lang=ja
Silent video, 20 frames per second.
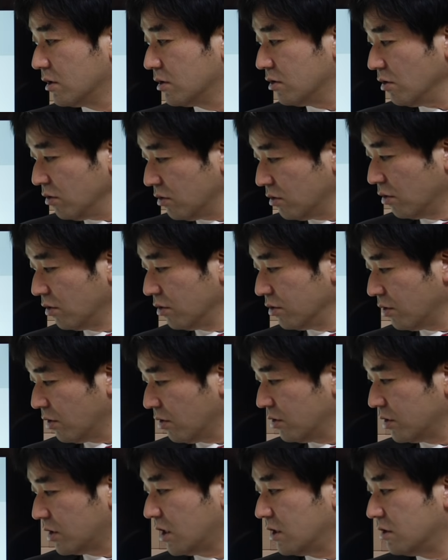ちょっと
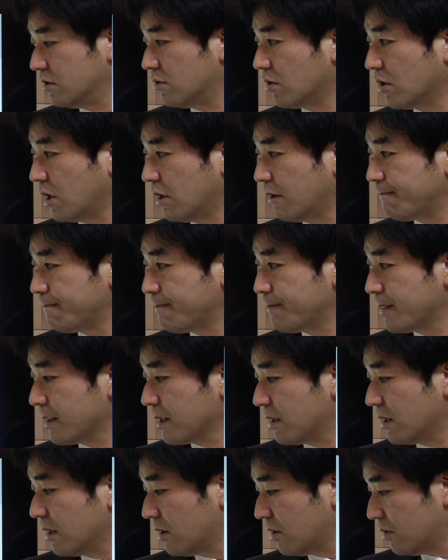驚いているのが、
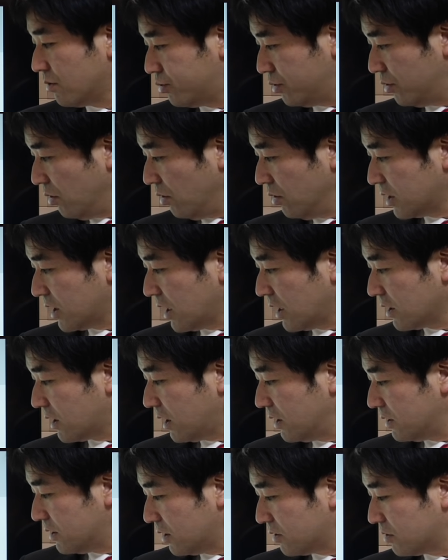え不動産
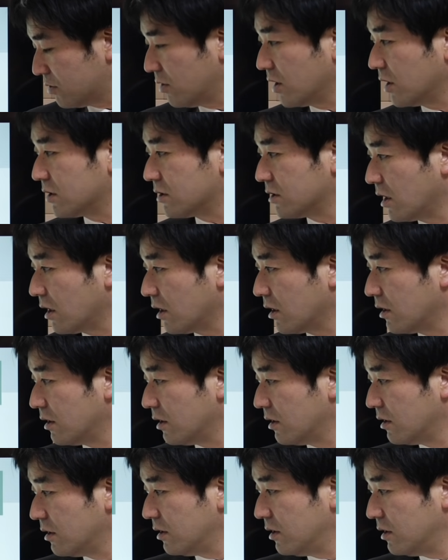建設はですね、